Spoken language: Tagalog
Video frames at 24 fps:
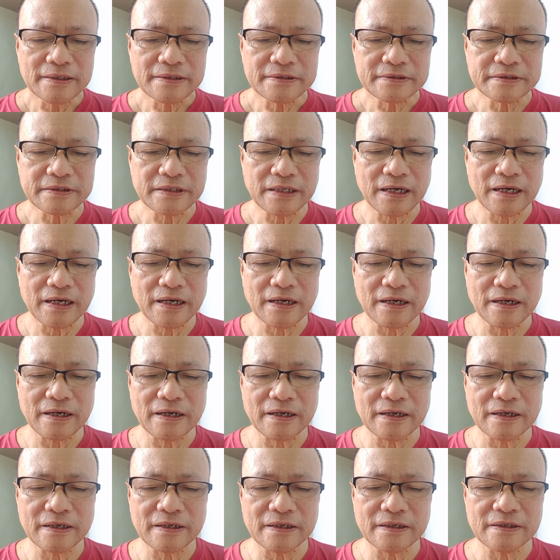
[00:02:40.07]
na
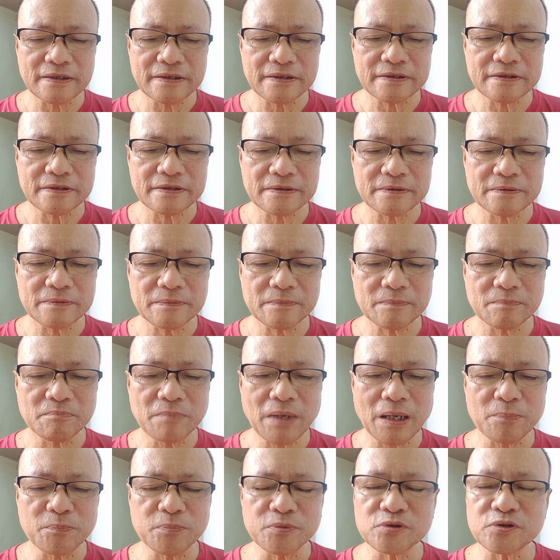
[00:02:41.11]

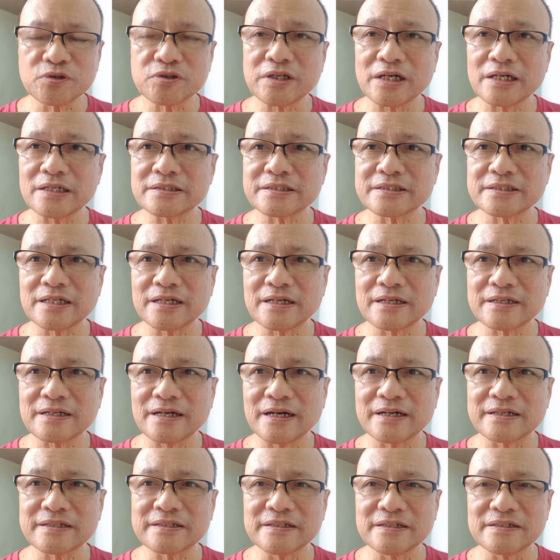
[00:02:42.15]
mapunta sa
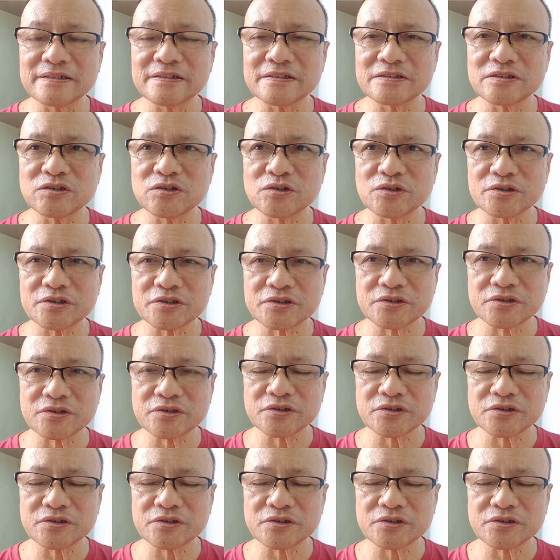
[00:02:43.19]
kaharian ng Diyos.